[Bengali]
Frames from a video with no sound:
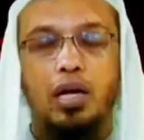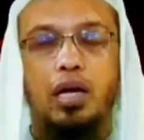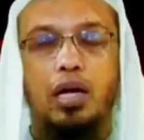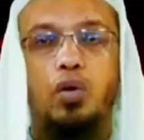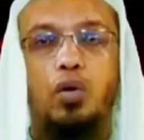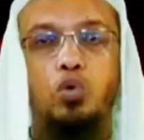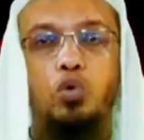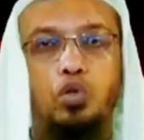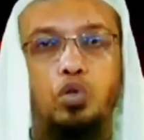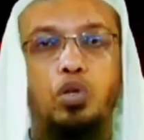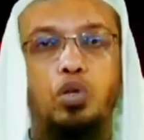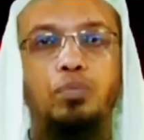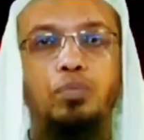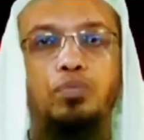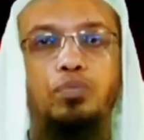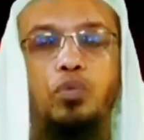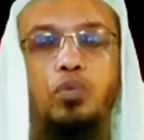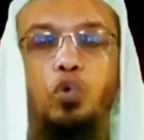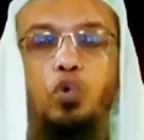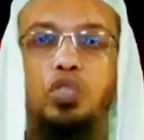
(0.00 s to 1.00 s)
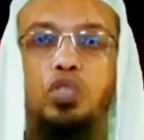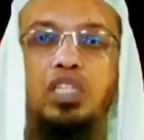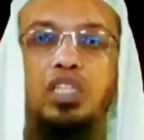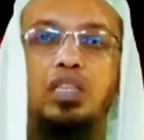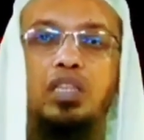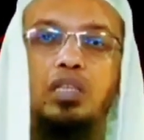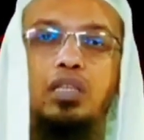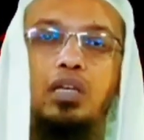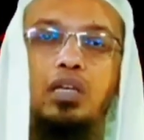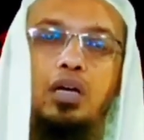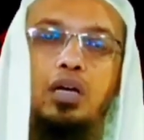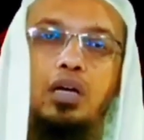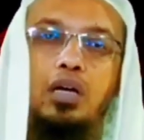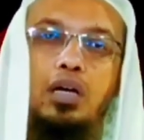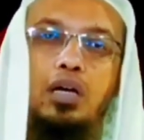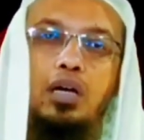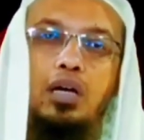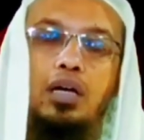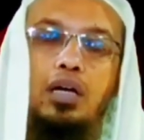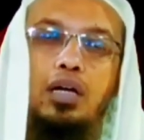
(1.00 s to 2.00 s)
উত্তম উচিত
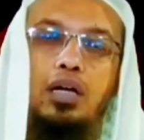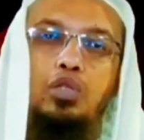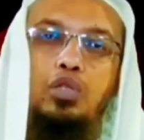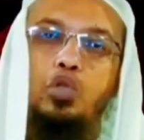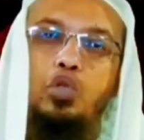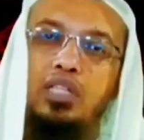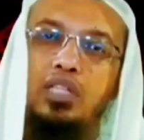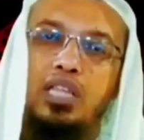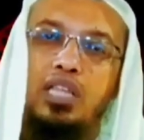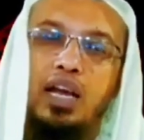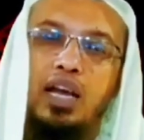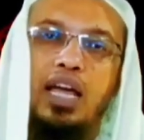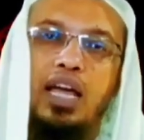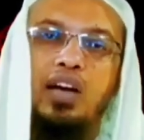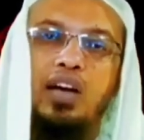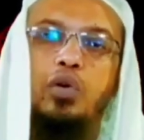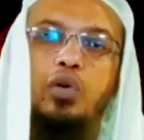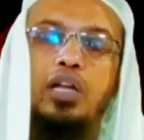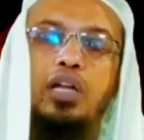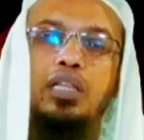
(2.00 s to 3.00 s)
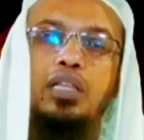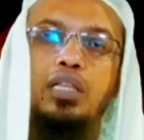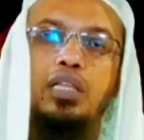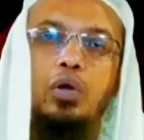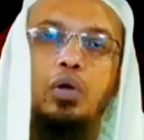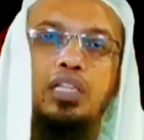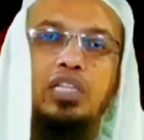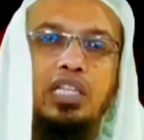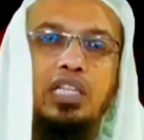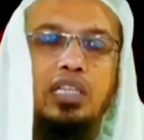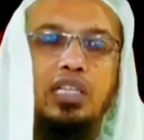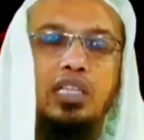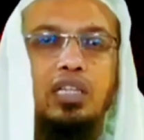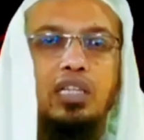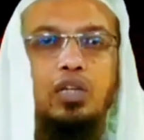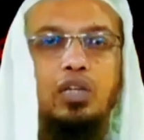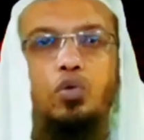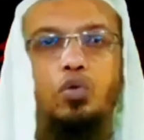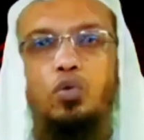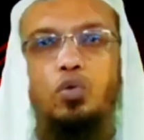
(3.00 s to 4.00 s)
যদি তারা না করেন তাহলে সে
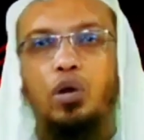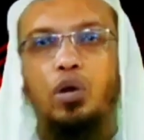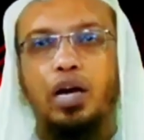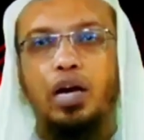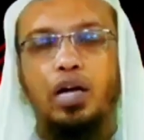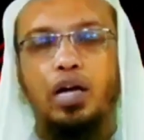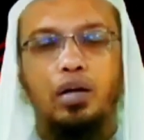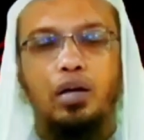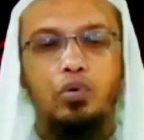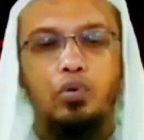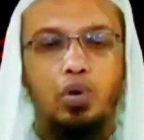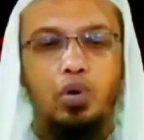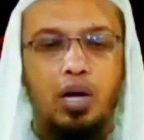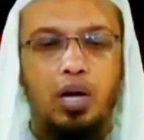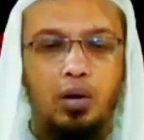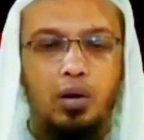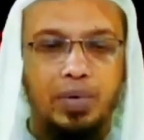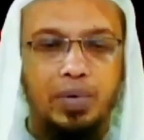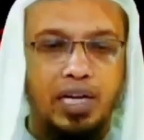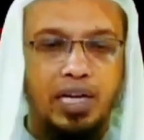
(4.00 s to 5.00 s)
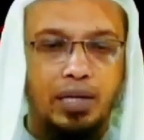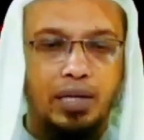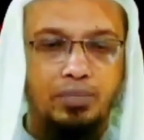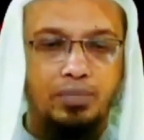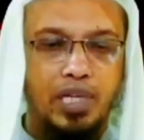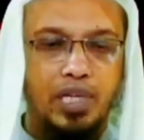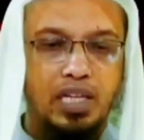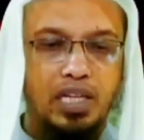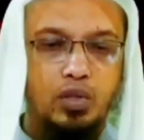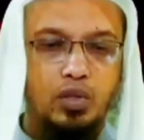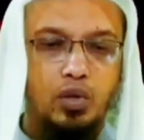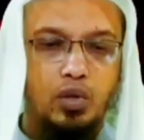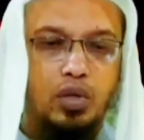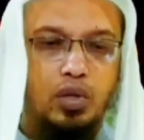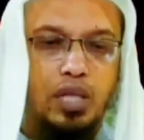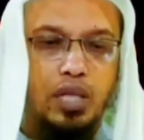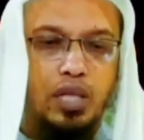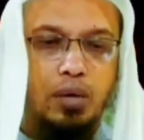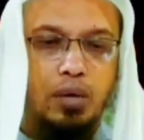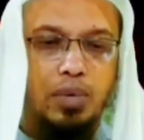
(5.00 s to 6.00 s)
তাদের কোনো গুণা গুণা হবে না এর জন্য
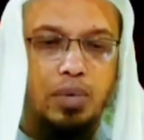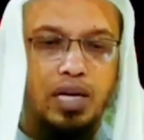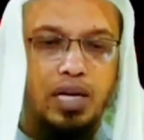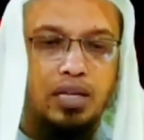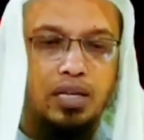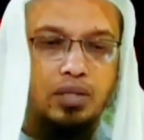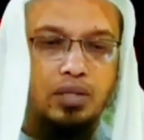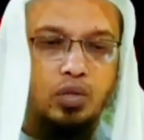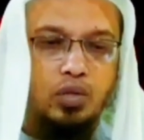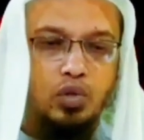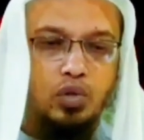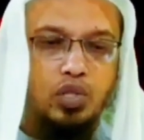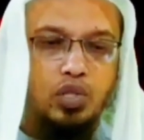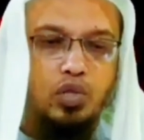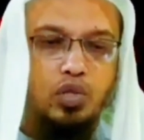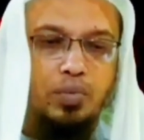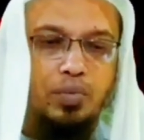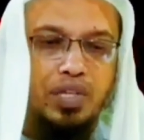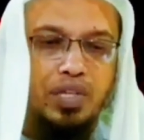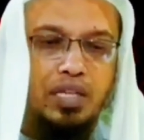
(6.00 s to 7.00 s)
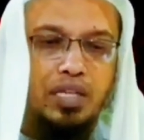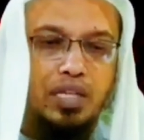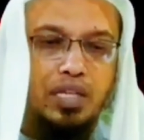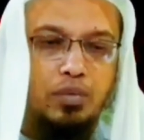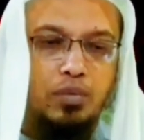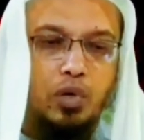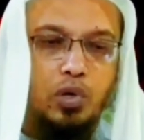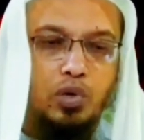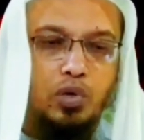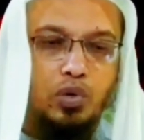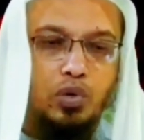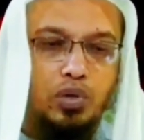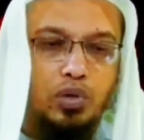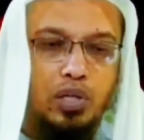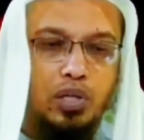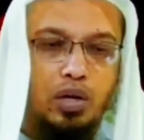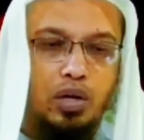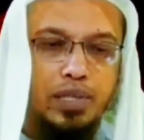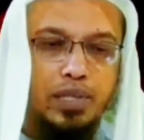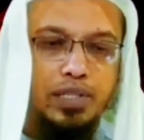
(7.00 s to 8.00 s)
দায়ভার সংশ্লিষ্ট ব্যক্তিকে বহন করতে
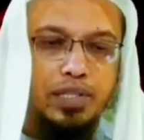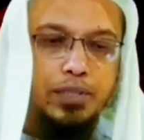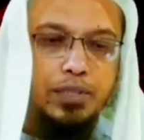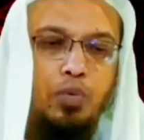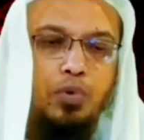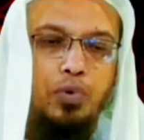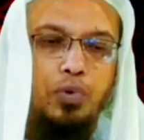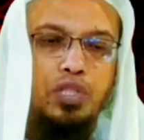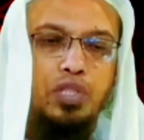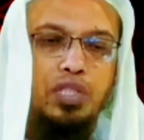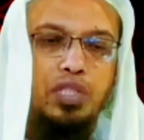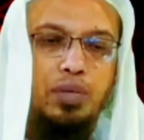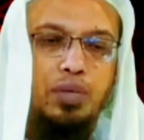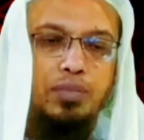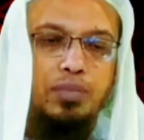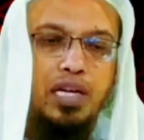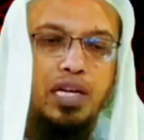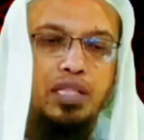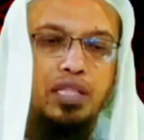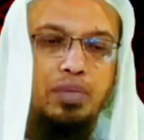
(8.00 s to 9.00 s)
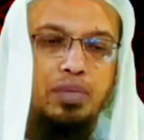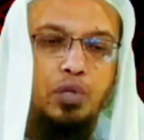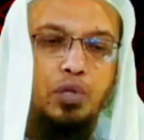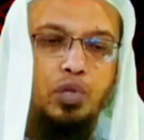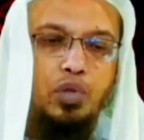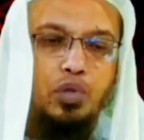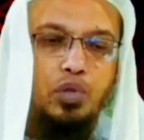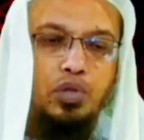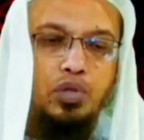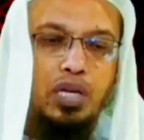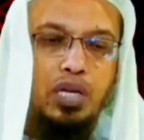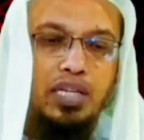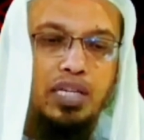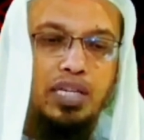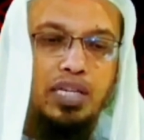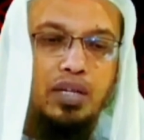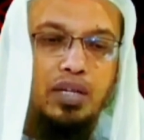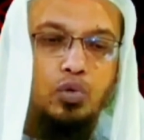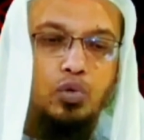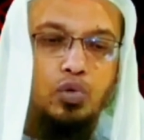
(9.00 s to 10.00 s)
হবে বুঝিতে আপনি আড়ি দিয়ে প্রশ্ন করছেন
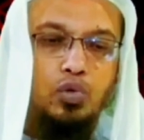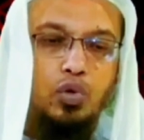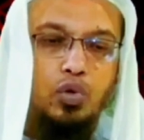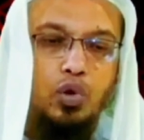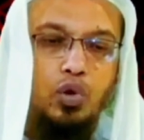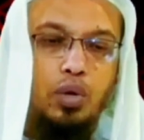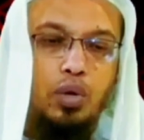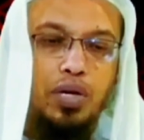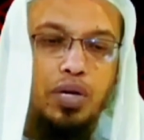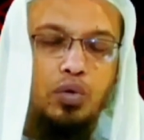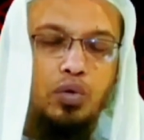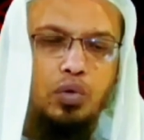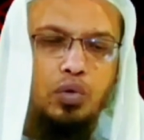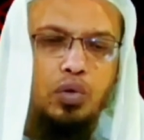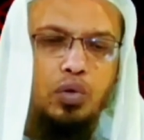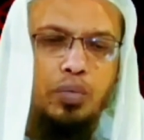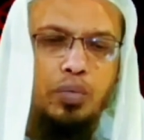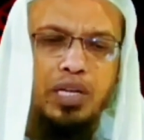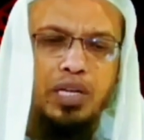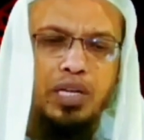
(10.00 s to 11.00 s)
আকিকের গোস্ত কয় ভাগ করতে হবে